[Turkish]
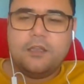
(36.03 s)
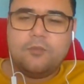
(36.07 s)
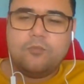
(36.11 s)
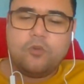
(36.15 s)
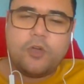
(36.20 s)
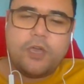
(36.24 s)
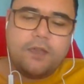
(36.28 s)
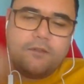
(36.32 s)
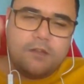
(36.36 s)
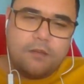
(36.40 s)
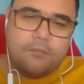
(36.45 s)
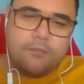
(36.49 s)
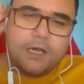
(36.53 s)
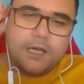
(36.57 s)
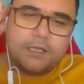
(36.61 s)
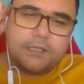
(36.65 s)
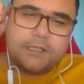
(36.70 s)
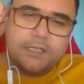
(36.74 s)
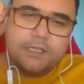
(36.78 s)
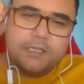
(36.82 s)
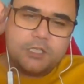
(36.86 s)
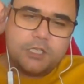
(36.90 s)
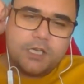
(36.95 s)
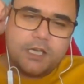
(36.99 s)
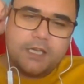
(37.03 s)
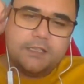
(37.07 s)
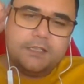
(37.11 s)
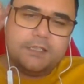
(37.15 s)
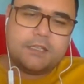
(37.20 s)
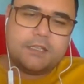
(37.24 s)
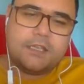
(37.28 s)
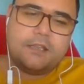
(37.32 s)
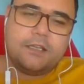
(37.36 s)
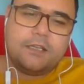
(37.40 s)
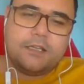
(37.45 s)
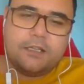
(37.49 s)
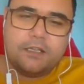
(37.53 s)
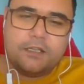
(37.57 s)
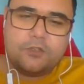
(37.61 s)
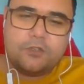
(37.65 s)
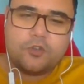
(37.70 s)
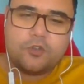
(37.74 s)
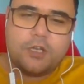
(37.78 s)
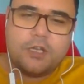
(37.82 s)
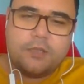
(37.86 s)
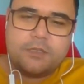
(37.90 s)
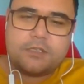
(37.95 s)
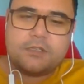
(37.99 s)
Bu evlenme akdi inşa edilirken arada
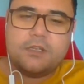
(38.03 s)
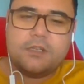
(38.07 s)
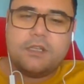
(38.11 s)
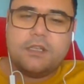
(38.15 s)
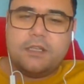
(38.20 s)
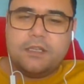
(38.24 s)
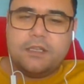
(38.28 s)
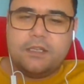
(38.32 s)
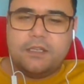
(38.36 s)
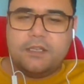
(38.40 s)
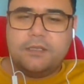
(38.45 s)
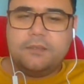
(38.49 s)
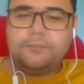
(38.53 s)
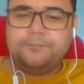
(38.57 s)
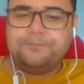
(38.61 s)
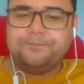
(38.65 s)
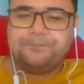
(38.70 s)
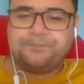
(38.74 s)
şöyle bir e,